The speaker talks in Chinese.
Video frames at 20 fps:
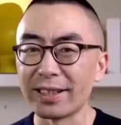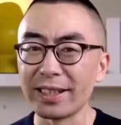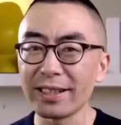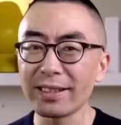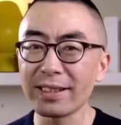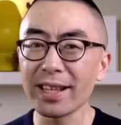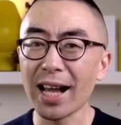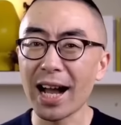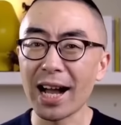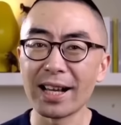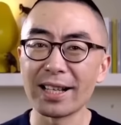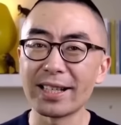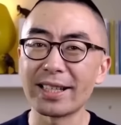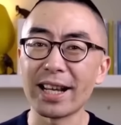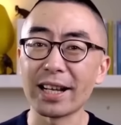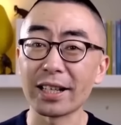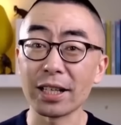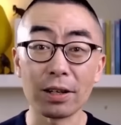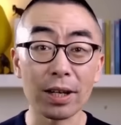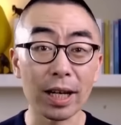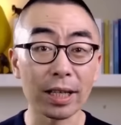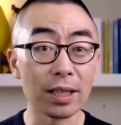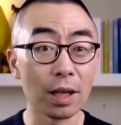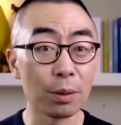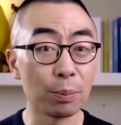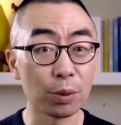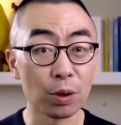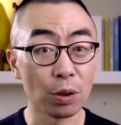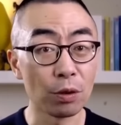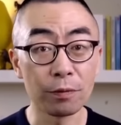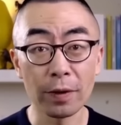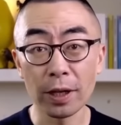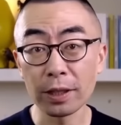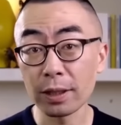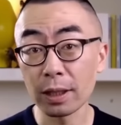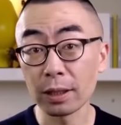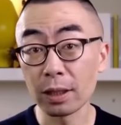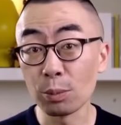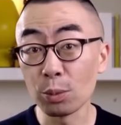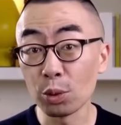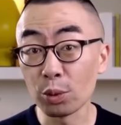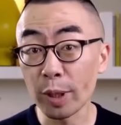其次啊，想要看到不同方向的